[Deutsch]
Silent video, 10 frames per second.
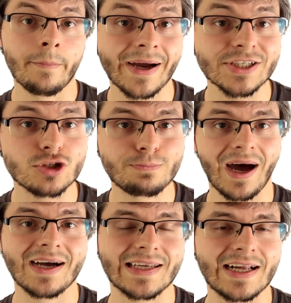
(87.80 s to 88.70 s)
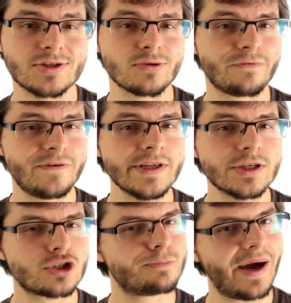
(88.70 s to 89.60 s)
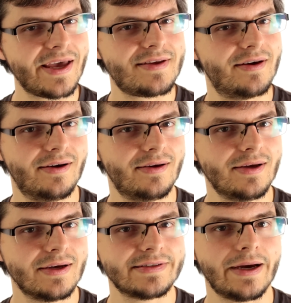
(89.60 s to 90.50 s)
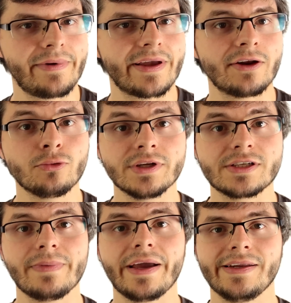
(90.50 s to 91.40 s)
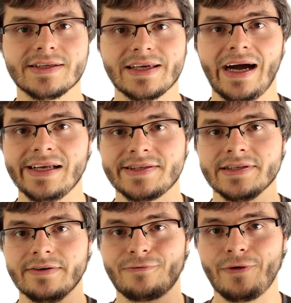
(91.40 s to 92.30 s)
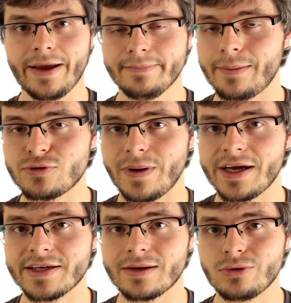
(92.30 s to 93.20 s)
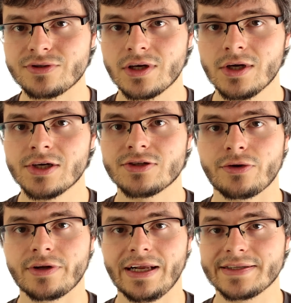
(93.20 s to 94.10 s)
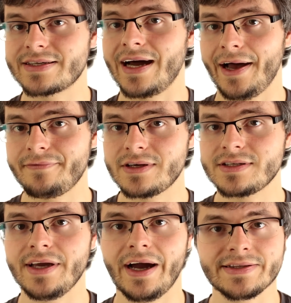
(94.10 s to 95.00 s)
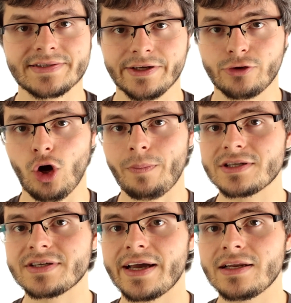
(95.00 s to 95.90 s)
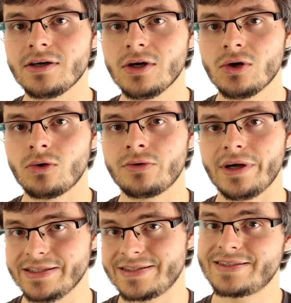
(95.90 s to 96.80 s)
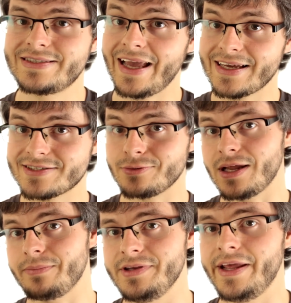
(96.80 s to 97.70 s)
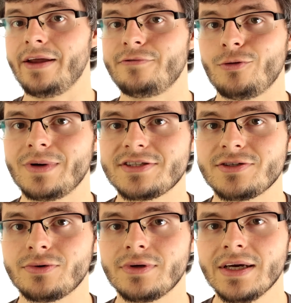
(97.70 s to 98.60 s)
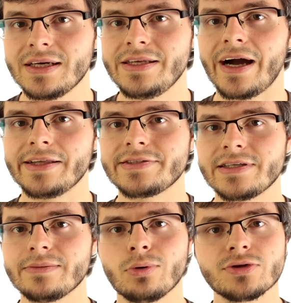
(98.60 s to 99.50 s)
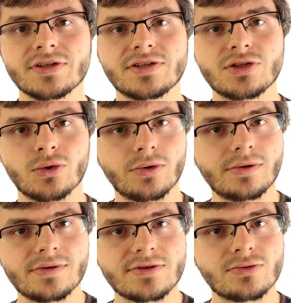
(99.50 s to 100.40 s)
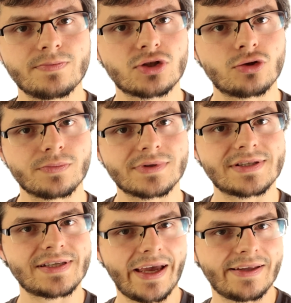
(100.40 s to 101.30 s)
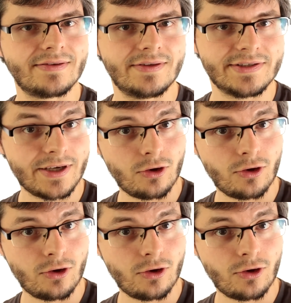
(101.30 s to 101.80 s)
Man spart also viel Speicher, da man ja nun nicht mehr jedes einzelne Frame abspeichern muss, sondern als Grafik die einzelnen Körperteile und als Text- oder Binärinformation die einzelnen Positionen zu bestimmten Zeiten dieser